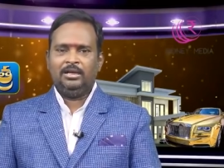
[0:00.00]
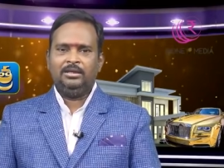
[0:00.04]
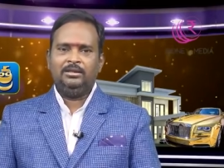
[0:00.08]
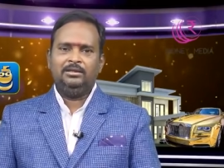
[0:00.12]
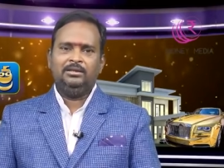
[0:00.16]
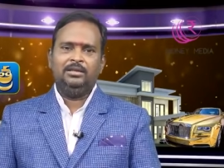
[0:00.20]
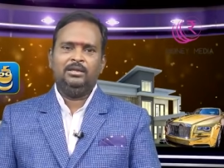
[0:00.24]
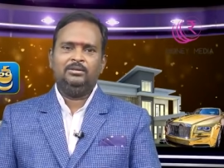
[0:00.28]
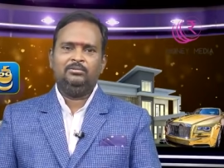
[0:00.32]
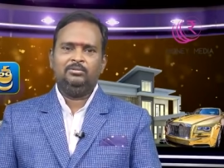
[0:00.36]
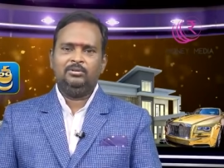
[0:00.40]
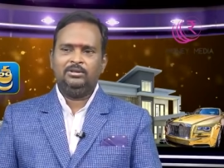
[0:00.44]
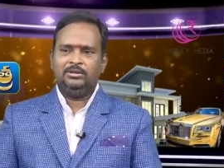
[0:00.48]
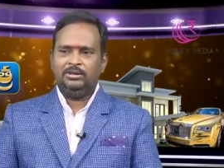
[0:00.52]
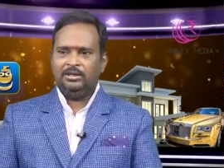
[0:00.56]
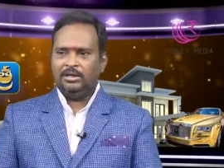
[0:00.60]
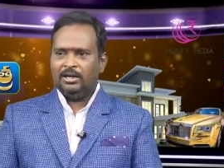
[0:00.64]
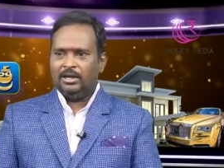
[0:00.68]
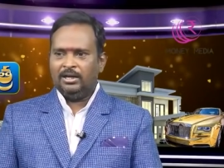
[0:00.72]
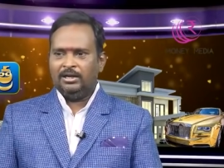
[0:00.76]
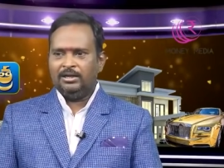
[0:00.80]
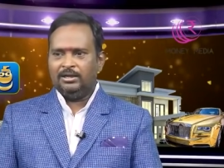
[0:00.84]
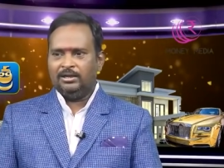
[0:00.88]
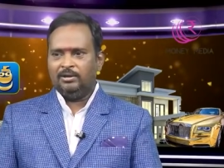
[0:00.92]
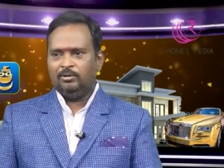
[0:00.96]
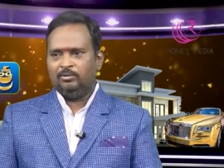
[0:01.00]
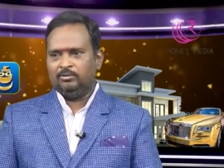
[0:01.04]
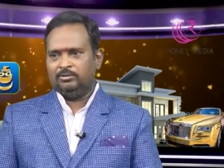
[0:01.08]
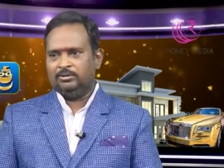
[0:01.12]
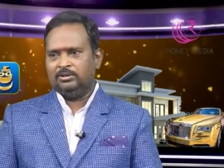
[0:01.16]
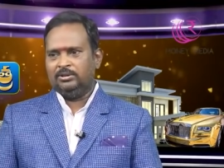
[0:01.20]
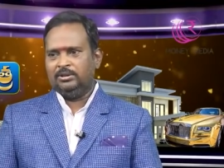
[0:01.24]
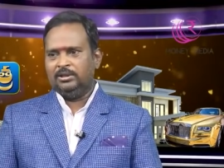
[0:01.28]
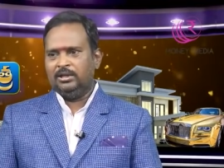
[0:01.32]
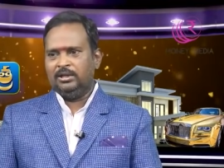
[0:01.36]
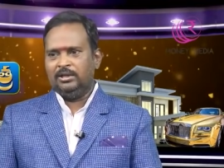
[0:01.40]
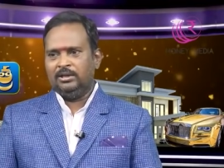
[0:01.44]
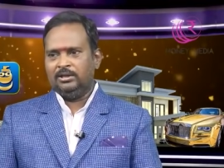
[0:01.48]
అది దాంతో ఎలా లింక్
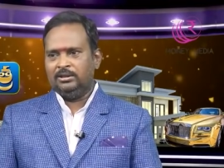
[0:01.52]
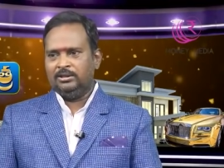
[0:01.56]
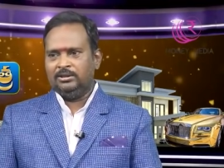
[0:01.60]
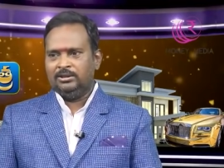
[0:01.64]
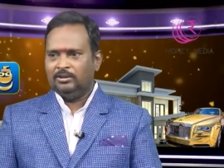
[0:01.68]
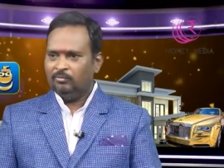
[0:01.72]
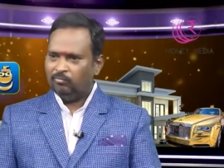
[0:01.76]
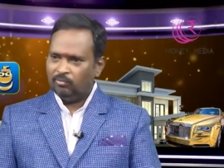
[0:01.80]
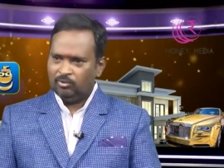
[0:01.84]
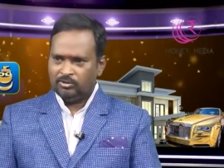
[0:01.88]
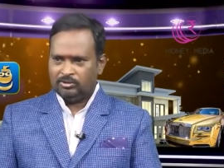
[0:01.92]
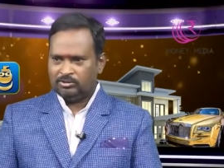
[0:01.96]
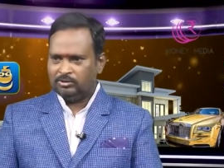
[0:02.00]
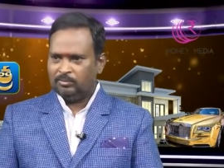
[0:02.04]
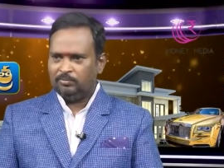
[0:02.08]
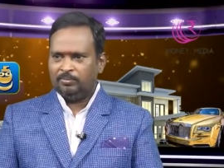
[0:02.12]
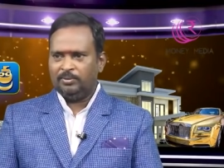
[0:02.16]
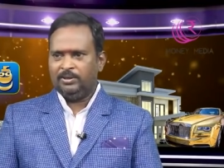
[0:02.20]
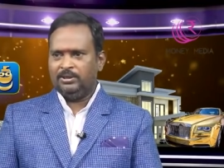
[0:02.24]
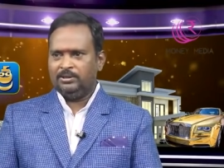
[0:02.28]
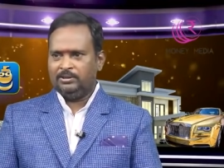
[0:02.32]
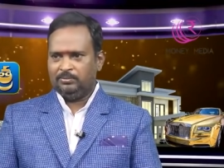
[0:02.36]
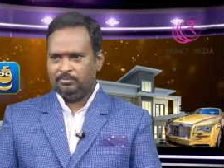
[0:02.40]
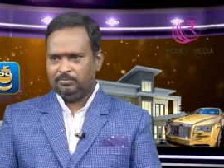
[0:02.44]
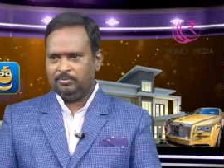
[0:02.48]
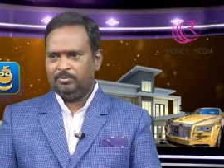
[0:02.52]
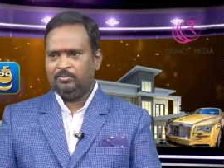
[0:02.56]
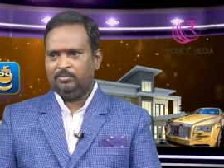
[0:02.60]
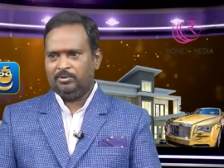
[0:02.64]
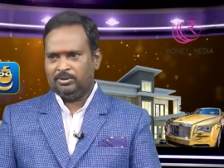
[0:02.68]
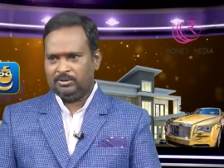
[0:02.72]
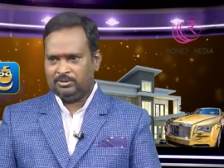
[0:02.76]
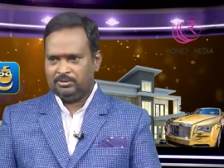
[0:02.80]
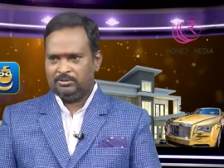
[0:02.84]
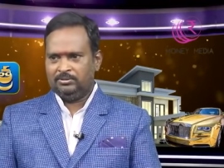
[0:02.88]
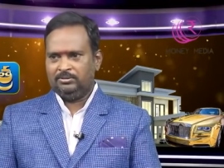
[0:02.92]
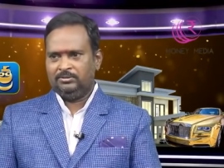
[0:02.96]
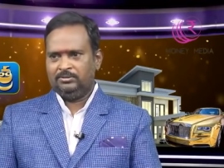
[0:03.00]
అవుతుంది అనేది ఎవరు చెప్పలేదు
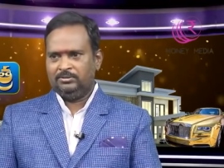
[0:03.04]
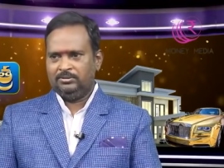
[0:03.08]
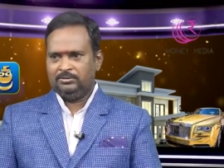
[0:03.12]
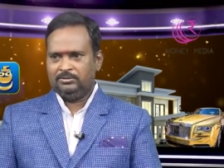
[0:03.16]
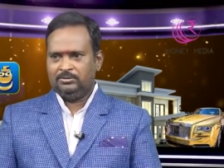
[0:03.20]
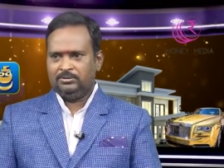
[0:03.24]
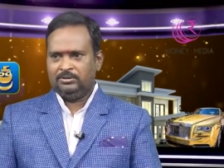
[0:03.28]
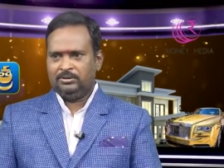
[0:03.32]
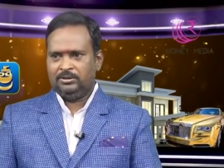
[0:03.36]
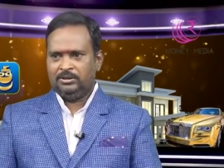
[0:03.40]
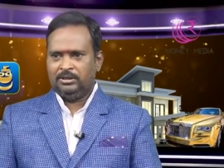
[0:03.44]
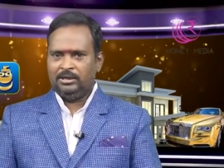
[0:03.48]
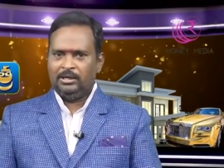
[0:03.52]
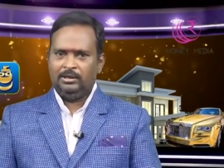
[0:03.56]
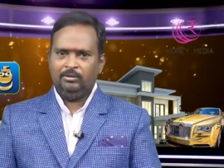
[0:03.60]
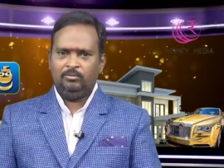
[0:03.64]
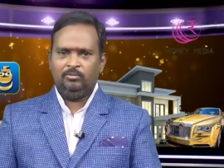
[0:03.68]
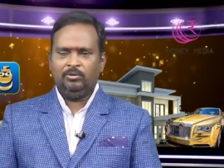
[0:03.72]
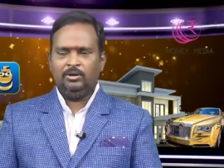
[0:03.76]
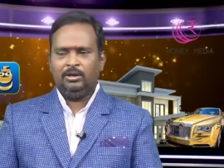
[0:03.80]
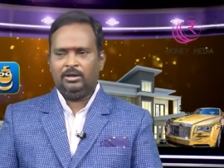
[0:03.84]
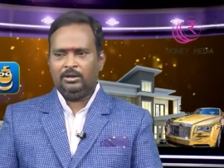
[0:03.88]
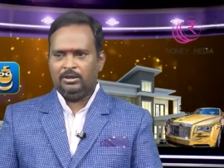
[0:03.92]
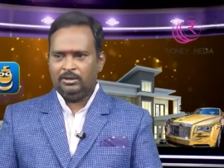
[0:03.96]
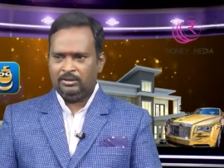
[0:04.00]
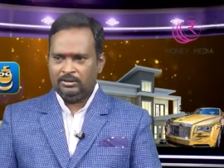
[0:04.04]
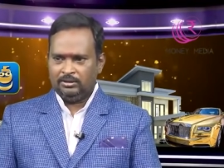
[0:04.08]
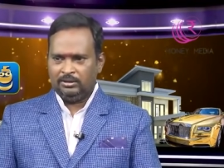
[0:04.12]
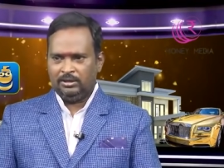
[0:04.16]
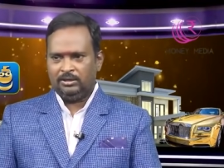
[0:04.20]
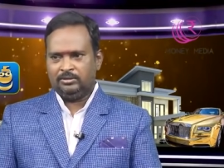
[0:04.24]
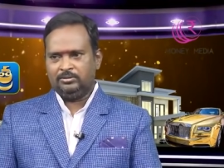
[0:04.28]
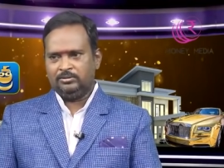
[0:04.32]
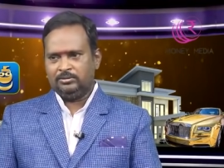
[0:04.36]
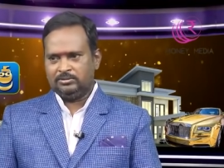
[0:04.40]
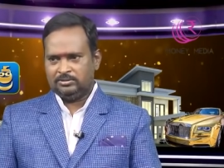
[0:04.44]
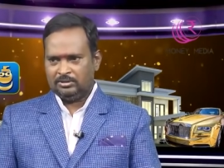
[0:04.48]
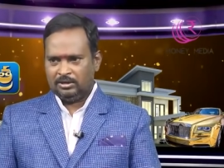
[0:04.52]
ఇప్పటివరకు అండ్ నేను కూడా అట్లాంటి
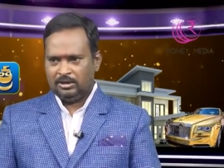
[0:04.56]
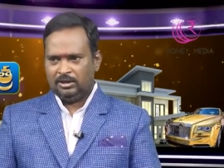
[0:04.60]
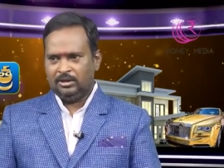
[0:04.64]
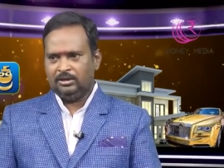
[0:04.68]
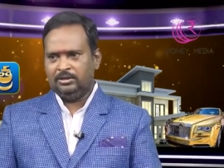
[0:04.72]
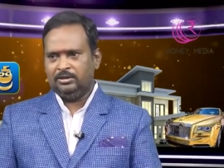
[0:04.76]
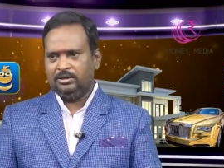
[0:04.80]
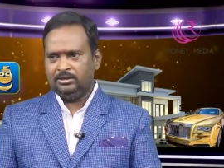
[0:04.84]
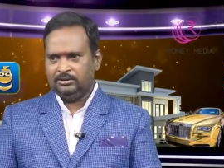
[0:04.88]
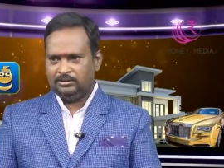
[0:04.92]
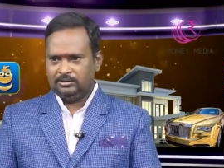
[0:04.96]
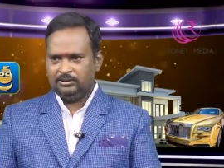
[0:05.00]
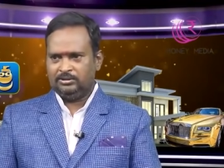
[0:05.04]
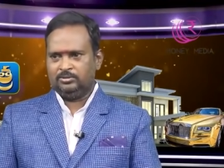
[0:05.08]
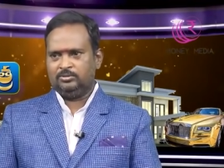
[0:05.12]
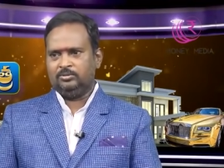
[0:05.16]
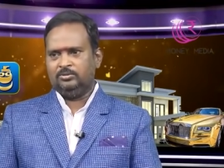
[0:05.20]
క్లాసులు చాలా అటెండ్